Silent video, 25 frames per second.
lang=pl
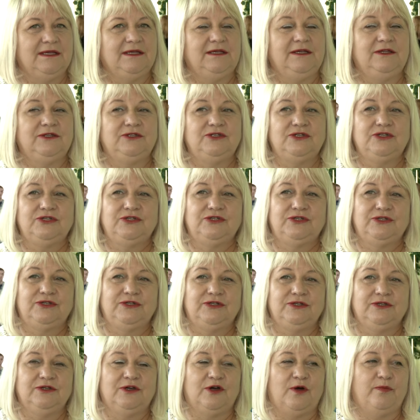i dziś
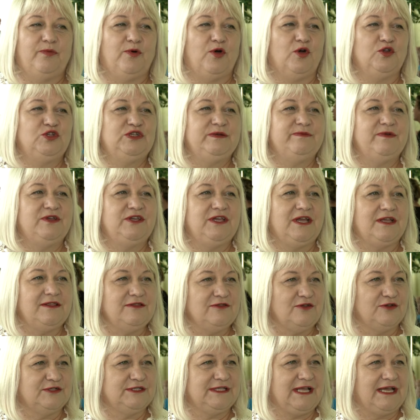obchodzimy
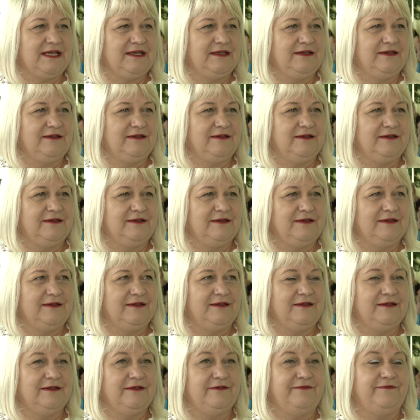jedno z
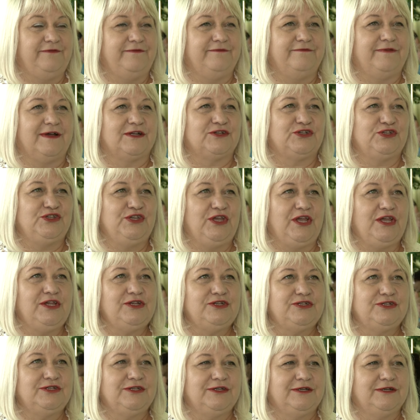
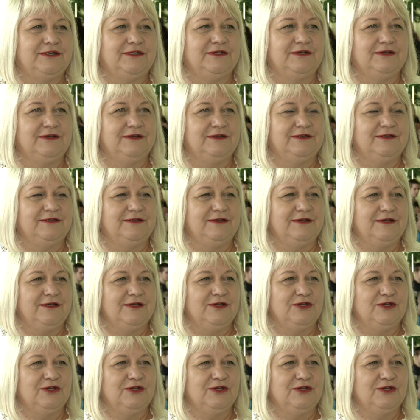najważniejszych y,